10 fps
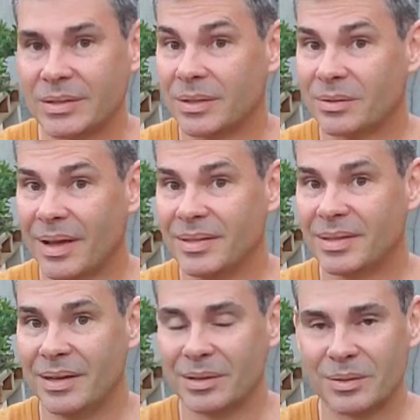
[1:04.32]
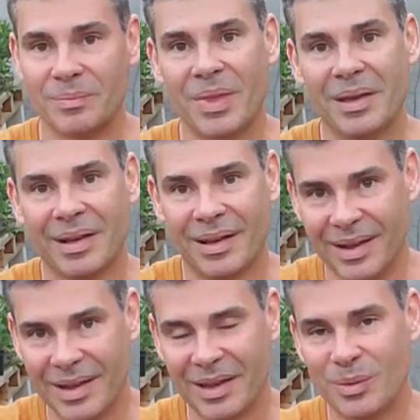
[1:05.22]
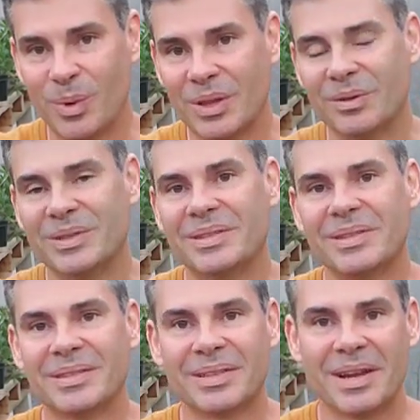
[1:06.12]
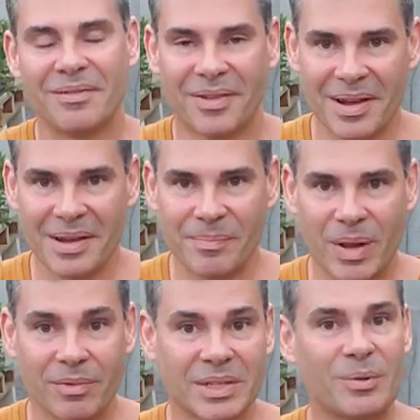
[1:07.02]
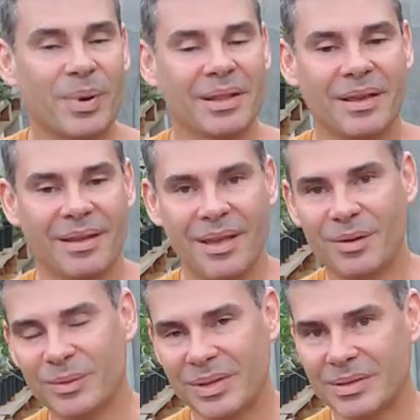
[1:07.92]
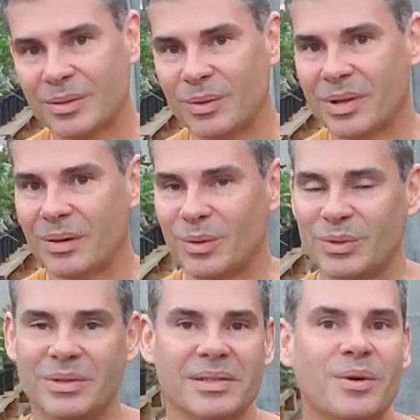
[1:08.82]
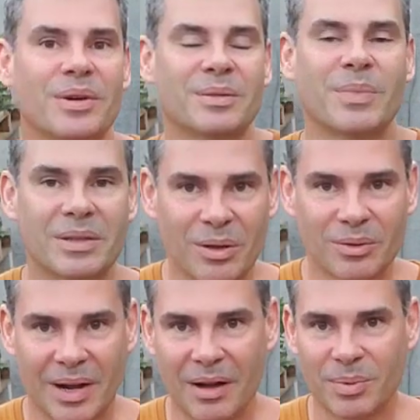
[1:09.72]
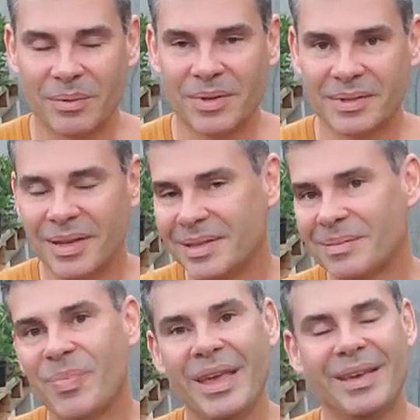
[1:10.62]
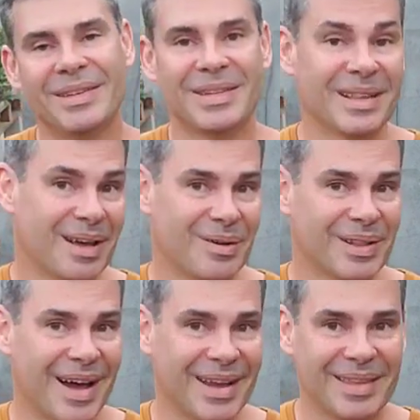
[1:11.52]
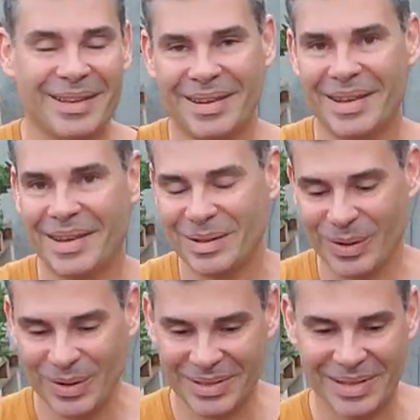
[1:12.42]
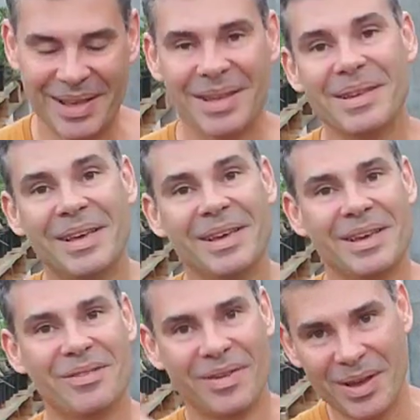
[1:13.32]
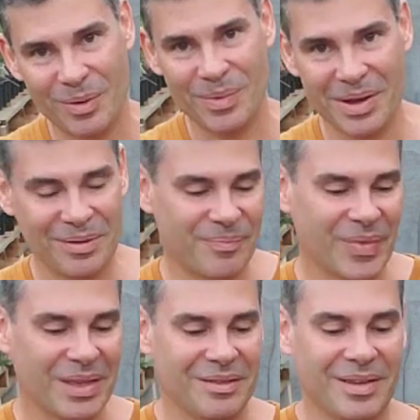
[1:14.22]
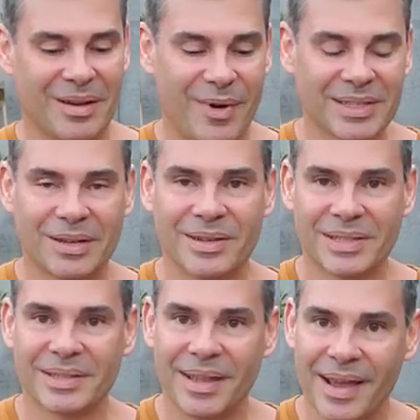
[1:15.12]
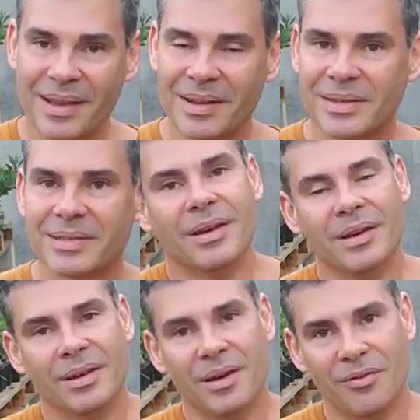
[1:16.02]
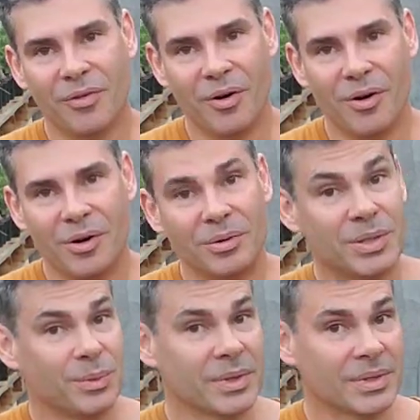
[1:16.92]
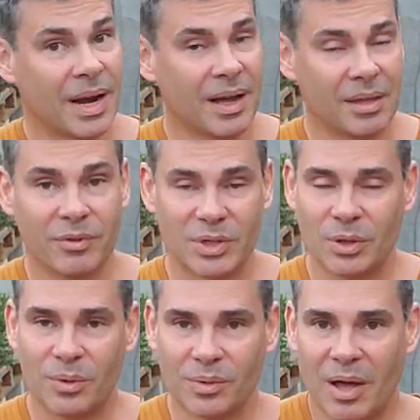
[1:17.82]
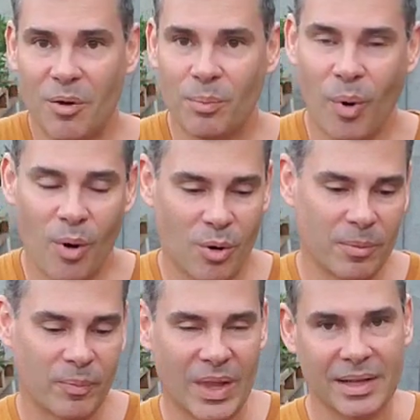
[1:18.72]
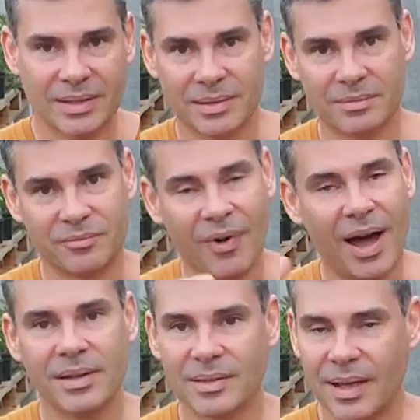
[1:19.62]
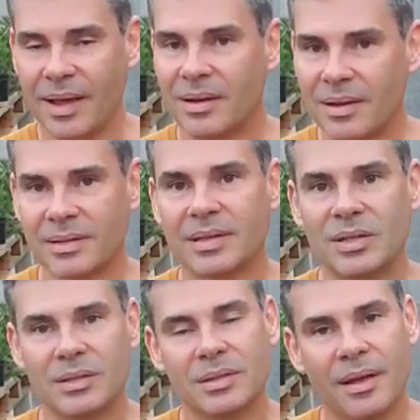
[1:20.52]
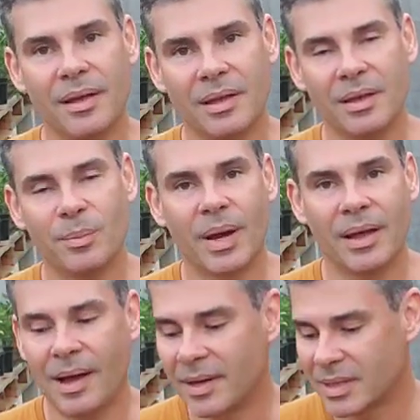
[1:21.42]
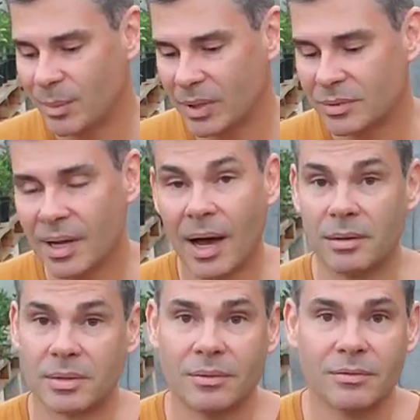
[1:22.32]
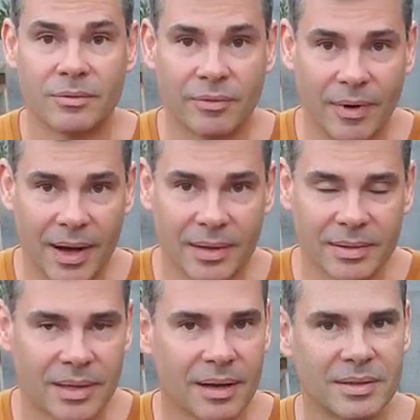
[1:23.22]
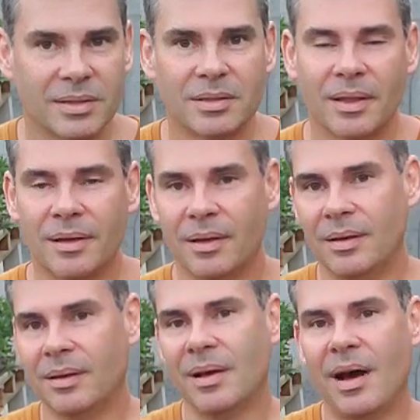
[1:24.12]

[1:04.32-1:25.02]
Se não está inscrito, clique aí no botão de se inscrever para você não perder nenhum desses conteúdos, desse conhecimento que eu trago para vocês. Já dá o like, clique aí no gostei e vem comigo ver quais são essas técnicas. Eu vou te mostrar aqui, eu vou te contar um pouco das várias técnicas que a gente tem aqui para enraizamento de galho. São várias, tá? A gente tem aí